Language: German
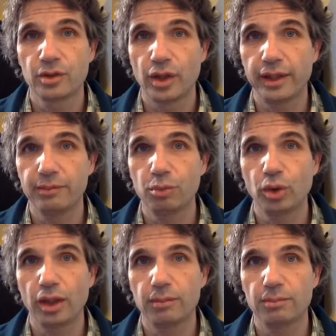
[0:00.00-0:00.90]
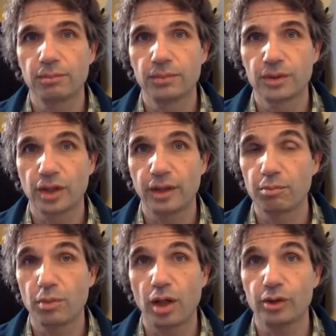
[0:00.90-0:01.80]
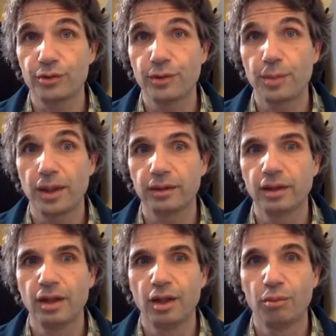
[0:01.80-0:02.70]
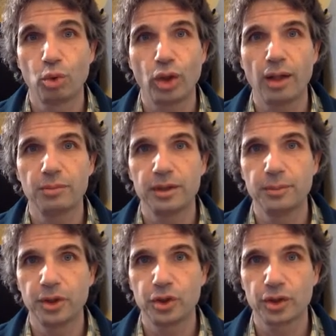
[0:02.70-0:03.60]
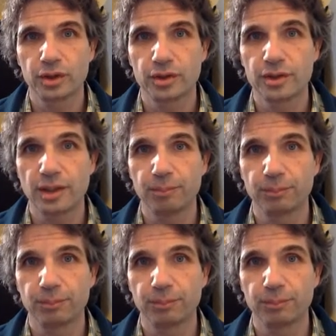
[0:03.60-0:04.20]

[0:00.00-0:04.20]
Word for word: einem Programm, zu einem ausführbaren Programm-Image zusammen.